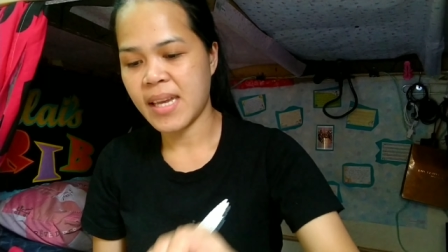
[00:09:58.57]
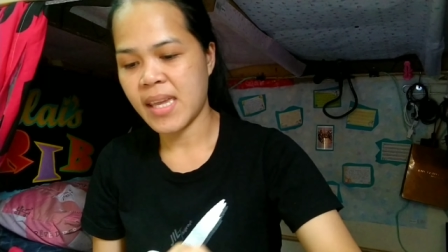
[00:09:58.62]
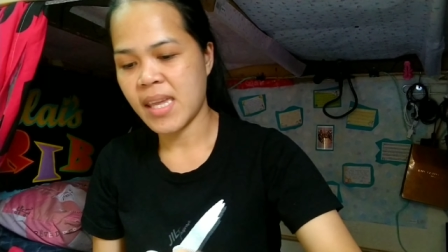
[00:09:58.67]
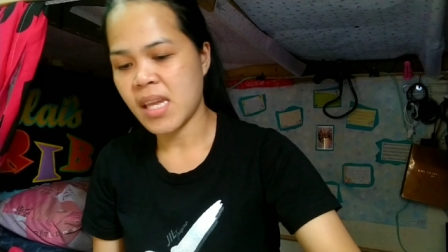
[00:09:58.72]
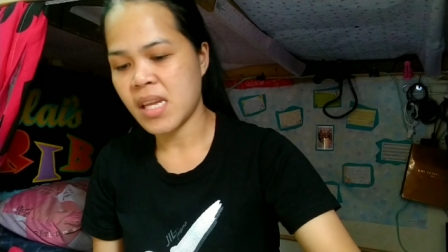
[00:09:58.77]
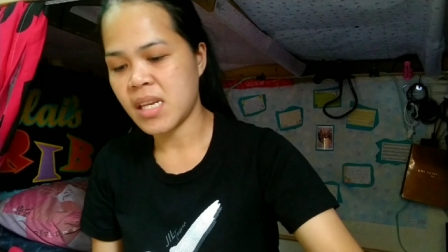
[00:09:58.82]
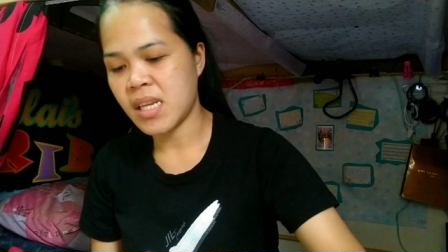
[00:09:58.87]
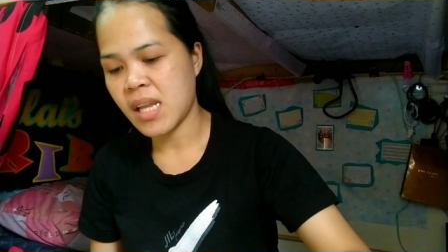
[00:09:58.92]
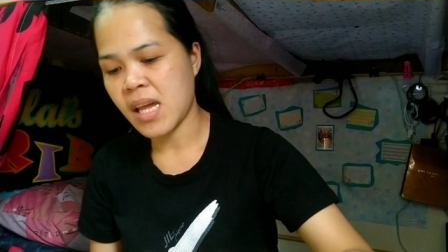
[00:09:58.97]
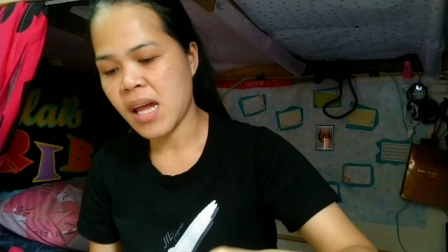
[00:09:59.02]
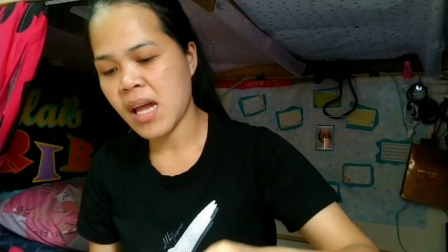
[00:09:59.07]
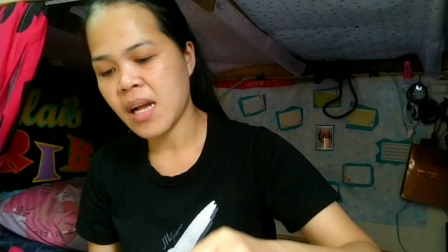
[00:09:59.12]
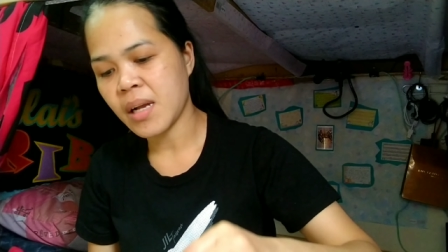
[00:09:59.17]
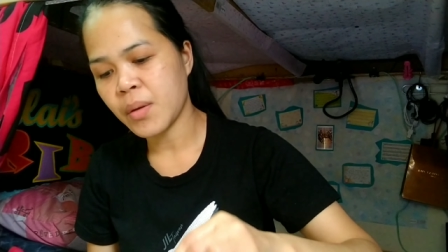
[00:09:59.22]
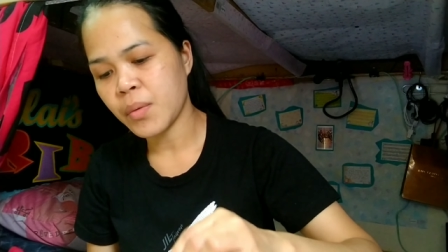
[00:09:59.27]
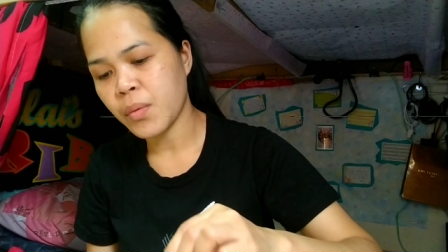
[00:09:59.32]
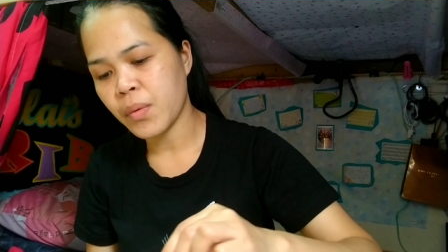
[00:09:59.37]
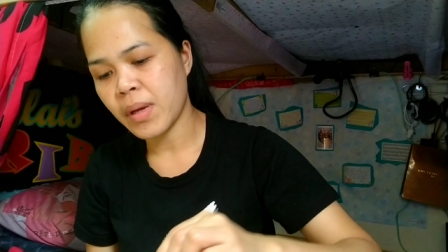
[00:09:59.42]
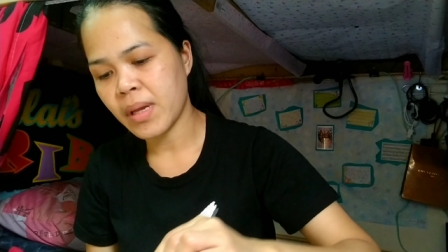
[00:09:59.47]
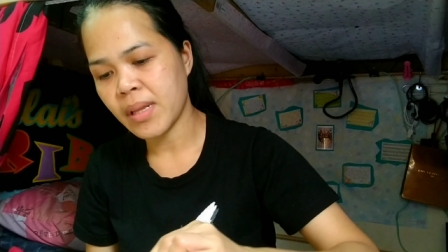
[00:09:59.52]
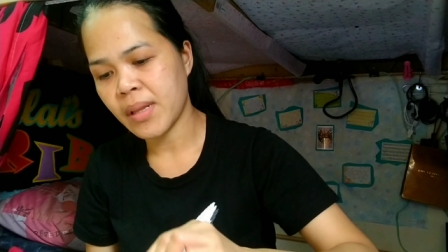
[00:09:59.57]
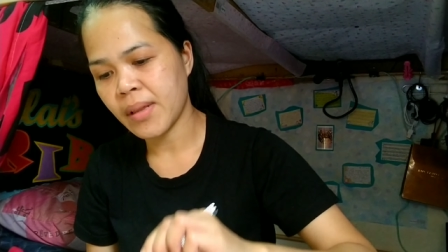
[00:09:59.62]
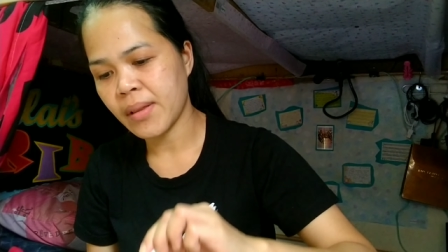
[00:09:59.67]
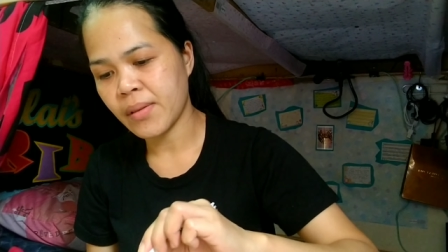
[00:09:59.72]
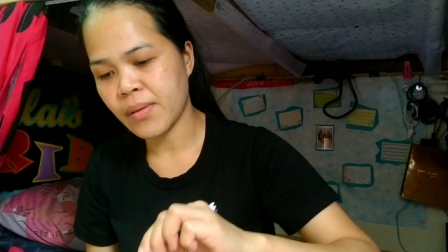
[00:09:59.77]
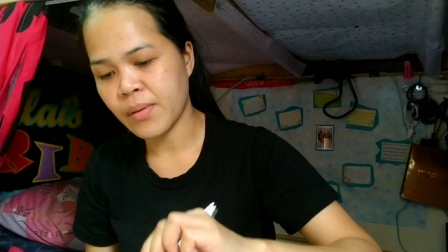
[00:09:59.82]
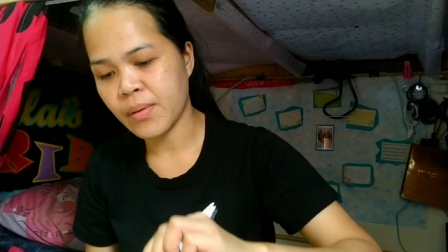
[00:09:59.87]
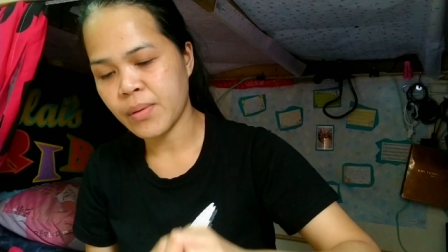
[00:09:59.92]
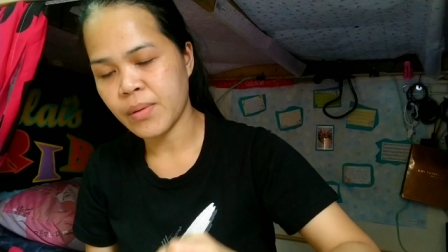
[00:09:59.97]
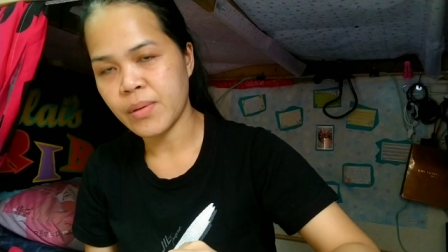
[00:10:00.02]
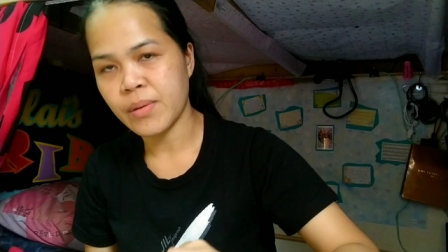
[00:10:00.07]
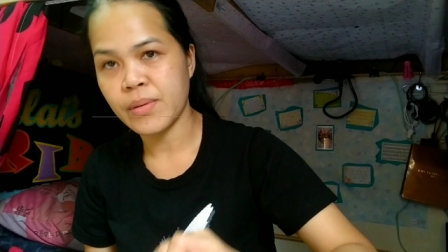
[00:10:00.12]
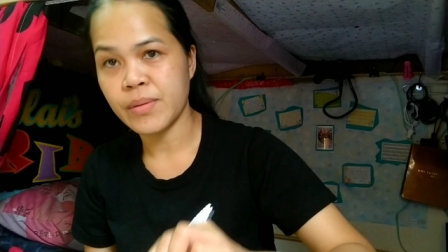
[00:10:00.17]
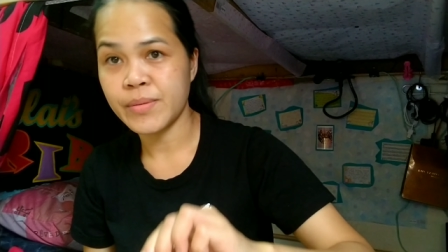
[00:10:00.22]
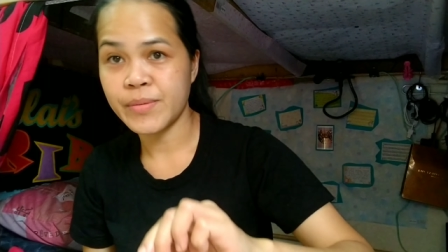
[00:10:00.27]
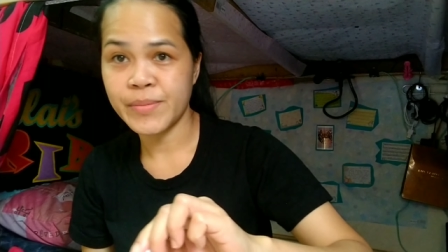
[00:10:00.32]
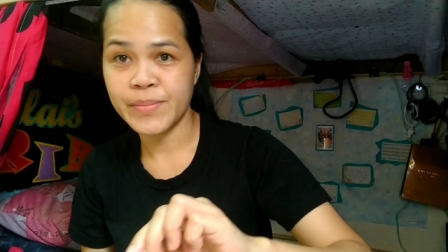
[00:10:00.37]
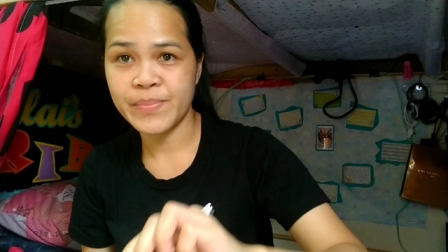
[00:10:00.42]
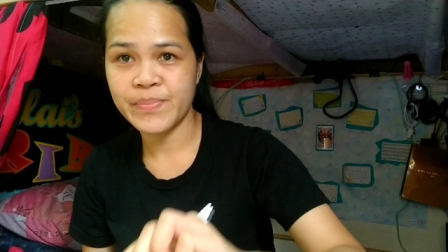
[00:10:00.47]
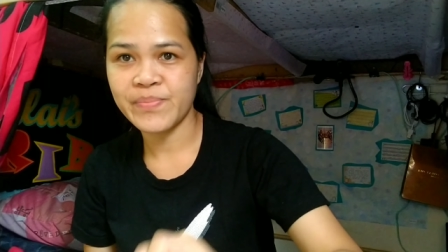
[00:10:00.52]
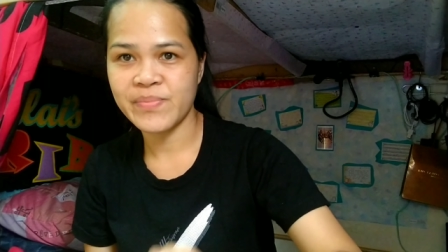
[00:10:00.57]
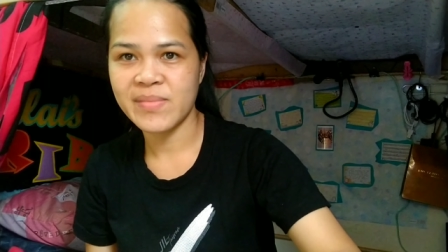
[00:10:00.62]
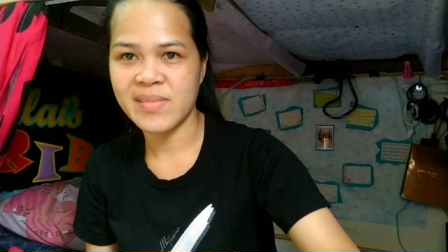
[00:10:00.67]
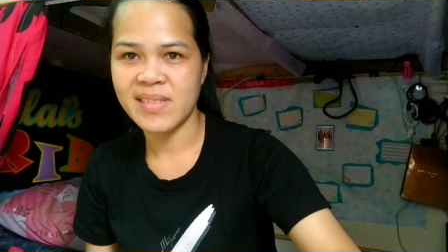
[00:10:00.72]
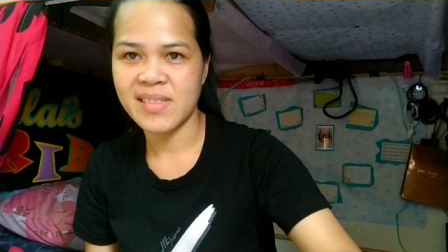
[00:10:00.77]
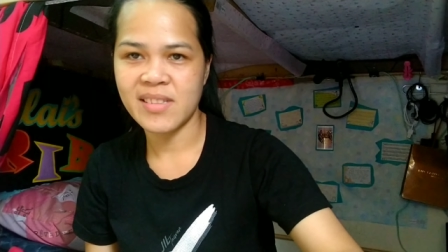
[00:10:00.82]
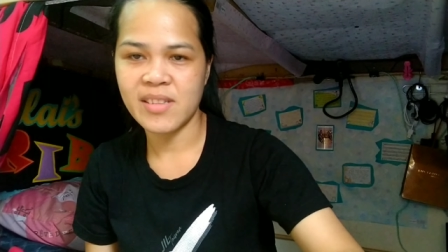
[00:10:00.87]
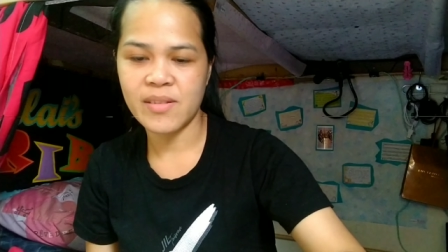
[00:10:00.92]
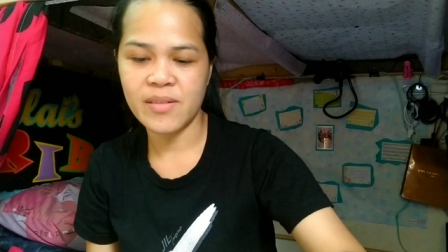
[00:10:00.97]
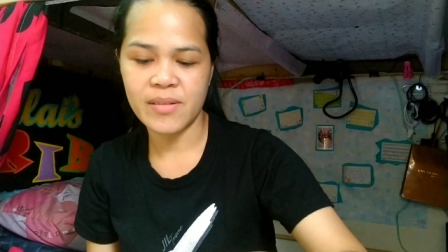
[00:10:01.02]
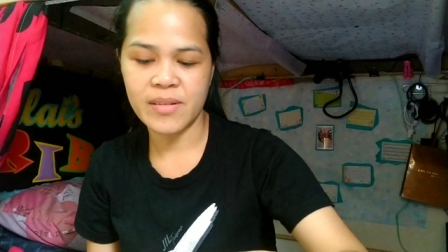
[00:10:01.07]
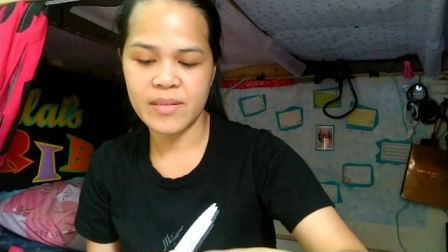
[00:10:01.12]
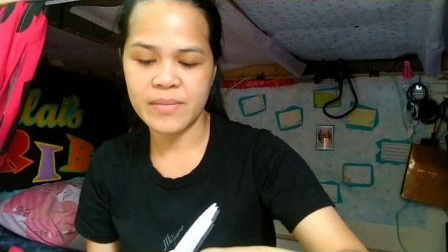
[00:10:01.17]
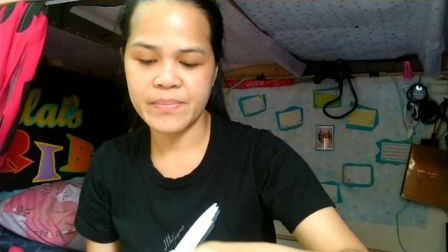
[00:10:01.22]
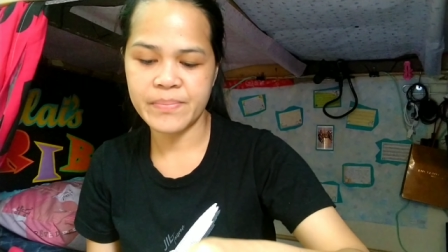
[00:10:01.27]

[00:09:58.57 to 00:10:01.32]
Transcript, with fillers: ayan na ang kwento no